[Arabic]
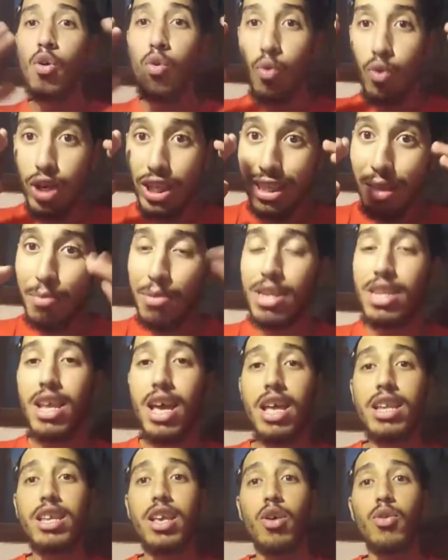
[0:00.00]

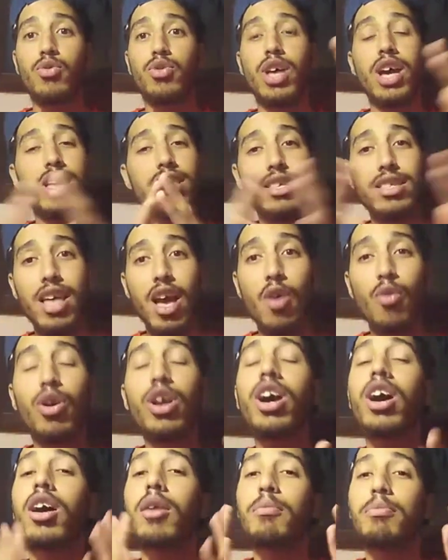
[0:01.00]
ونتمنى ان يعود هذه دعوه
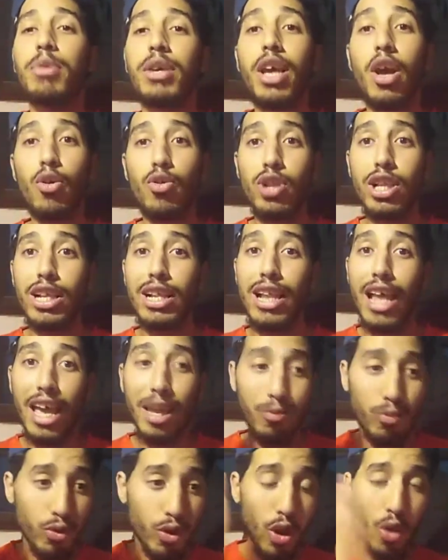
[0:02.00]
يا ربي يعود
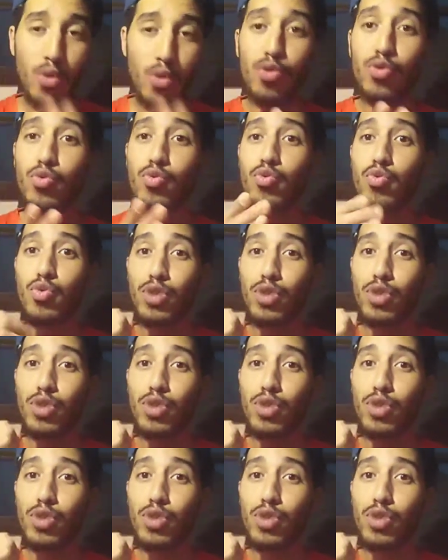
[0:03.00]
للاعب ويعود